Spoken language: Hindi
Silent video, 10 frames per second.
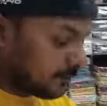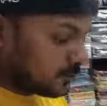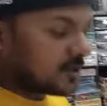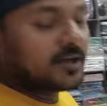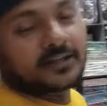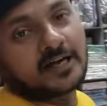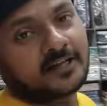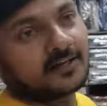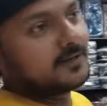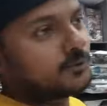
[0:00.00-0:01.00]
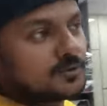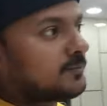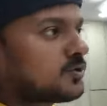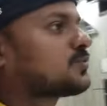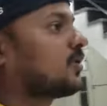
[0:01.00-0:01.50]
सब कुछ अगर दिखाने लगे तो
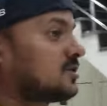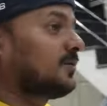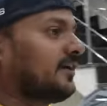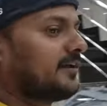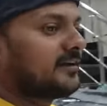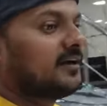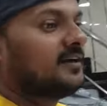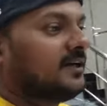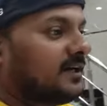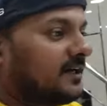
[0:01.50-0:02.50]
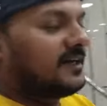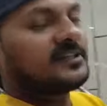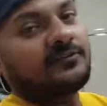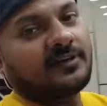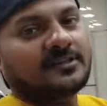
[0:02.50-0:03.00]
सब कुछ पॉसिबल नहीं है
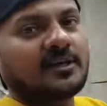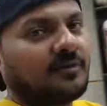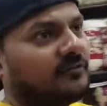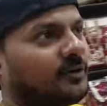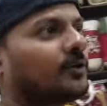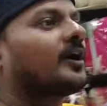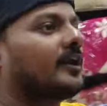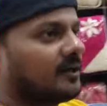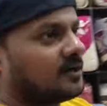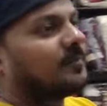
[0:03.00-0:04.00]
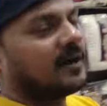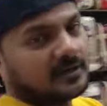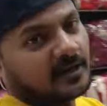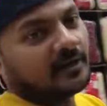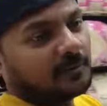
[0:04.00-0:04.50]
इसी वजह से हमें वीडियो के अलग अलग
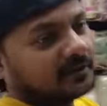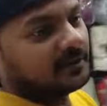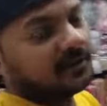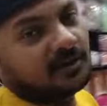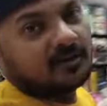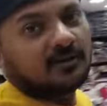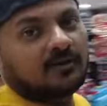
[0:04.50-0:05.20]
पार्ट करने पड़ते हैं